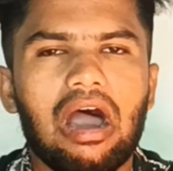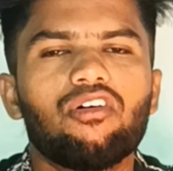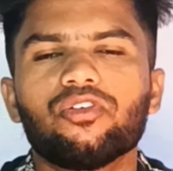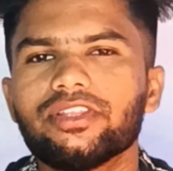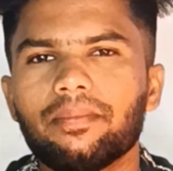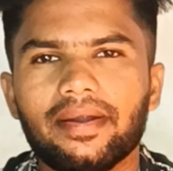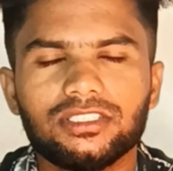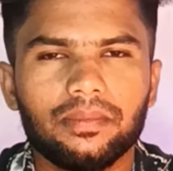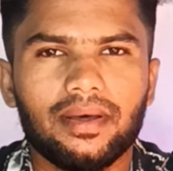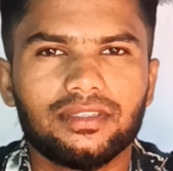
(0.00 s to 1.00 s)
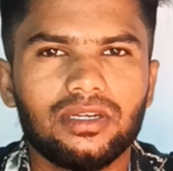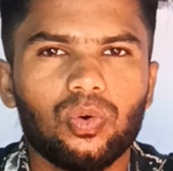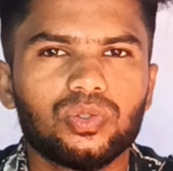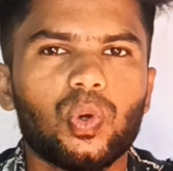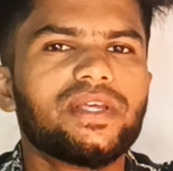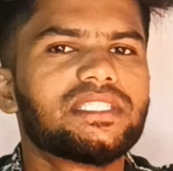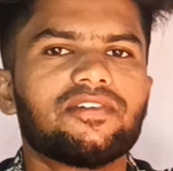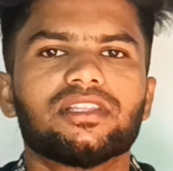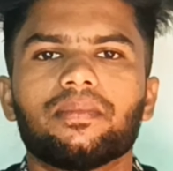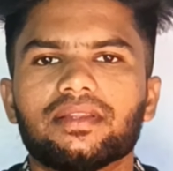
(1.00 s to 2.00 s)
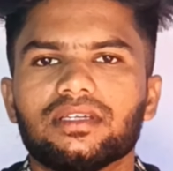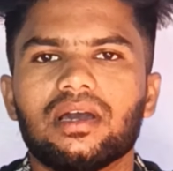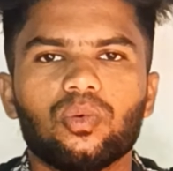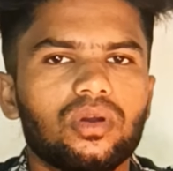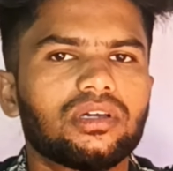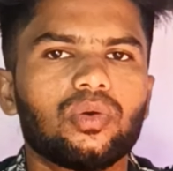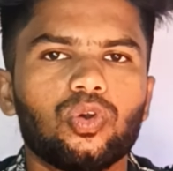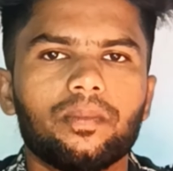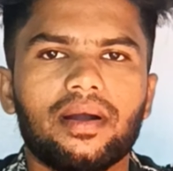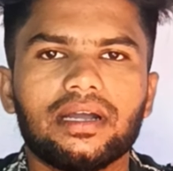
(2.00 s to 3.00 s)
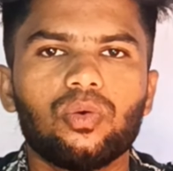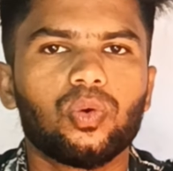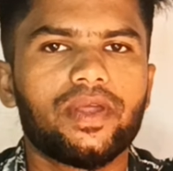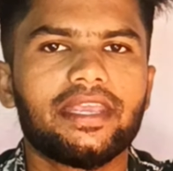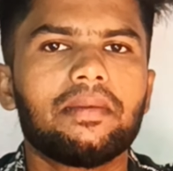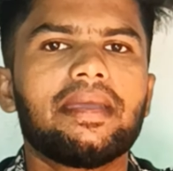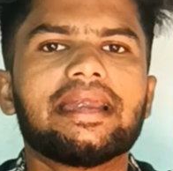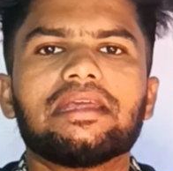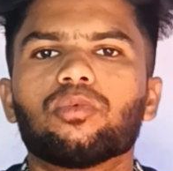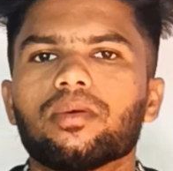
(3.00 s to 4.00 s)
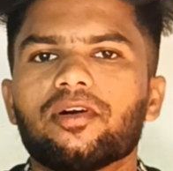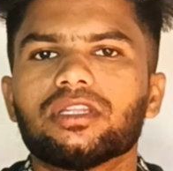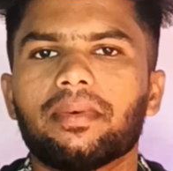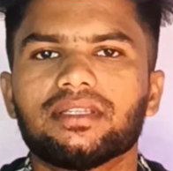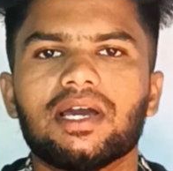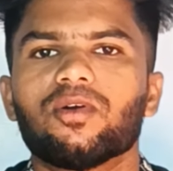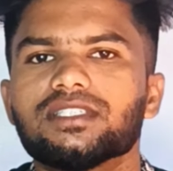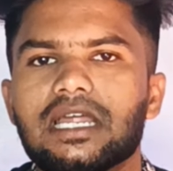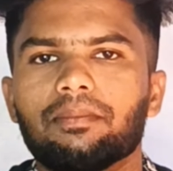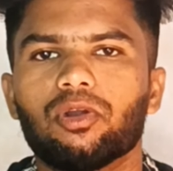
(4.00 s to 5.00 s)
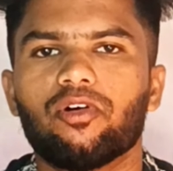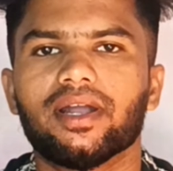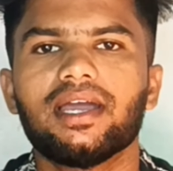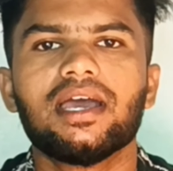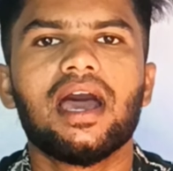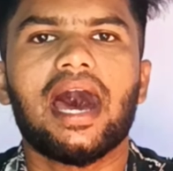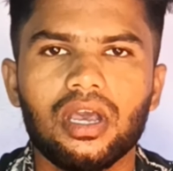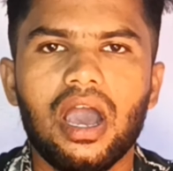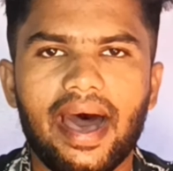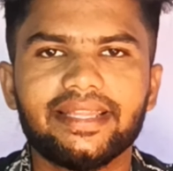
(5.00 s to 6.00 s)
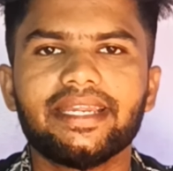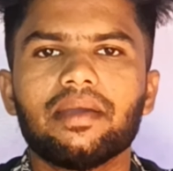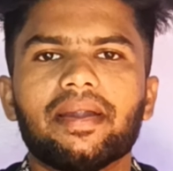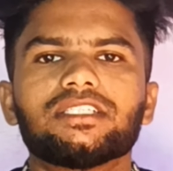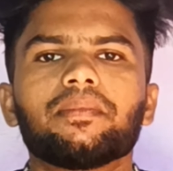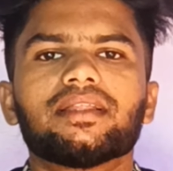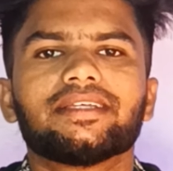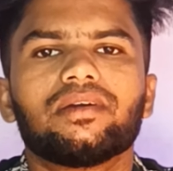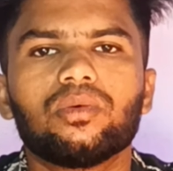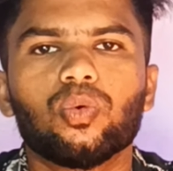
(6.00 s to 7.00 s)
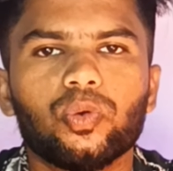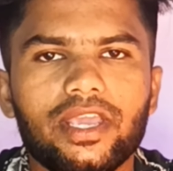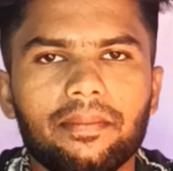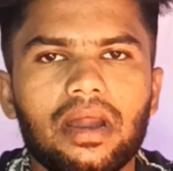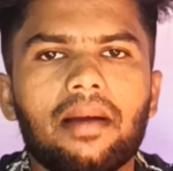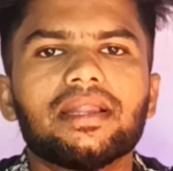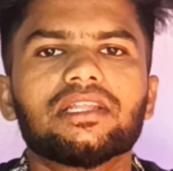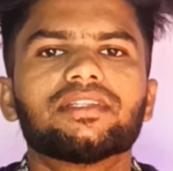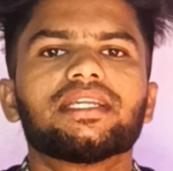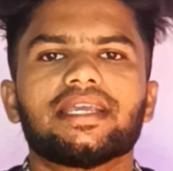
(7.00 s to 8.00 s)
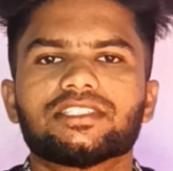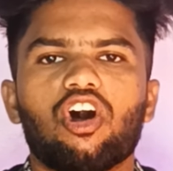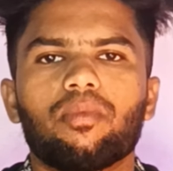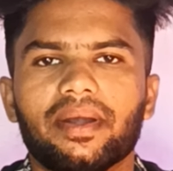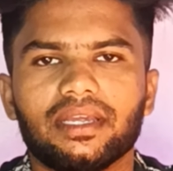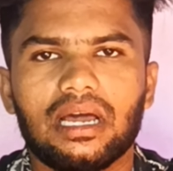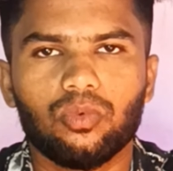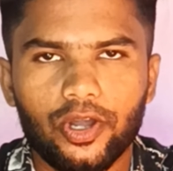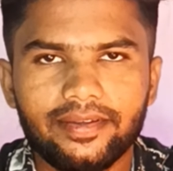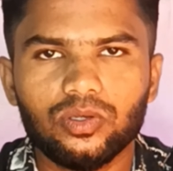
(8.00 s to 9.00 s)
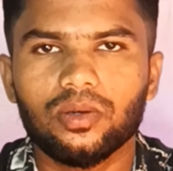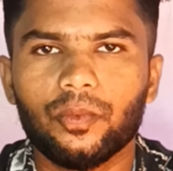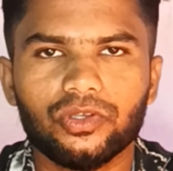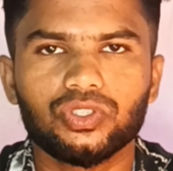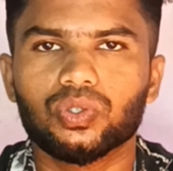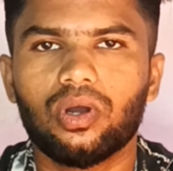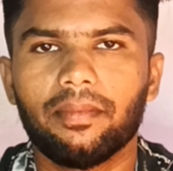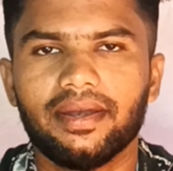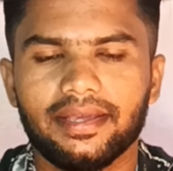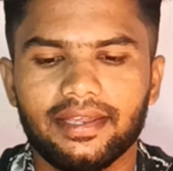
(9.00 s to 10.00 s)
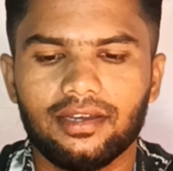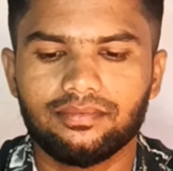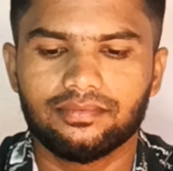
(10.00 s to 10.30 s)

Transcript: அவங்க வந்து படித்து பார்த்துட்டு ஒரு சொல்யூஷன் வந்து பார்த்தீங்கன்னா உங்களுக்கு கொடுப்பாங்க உங்களுடைய இமெயில் ஐடி மூலமாக வந்து பார்த்தீங்கன்னா அவங்க சென்ட் பண்ணுவாங்க அதை நீங்கள் படித்து பார்த்துட்டு உங்களுடைய ப்ராப்ளத்தை வந்து நீங்கள் சால்வ் பண்ணிக்கலாம் ஓகே இது உங்களுக்கு புரிஞ்சிருக்கும் அப்படின்னு நினைக்கிறேன்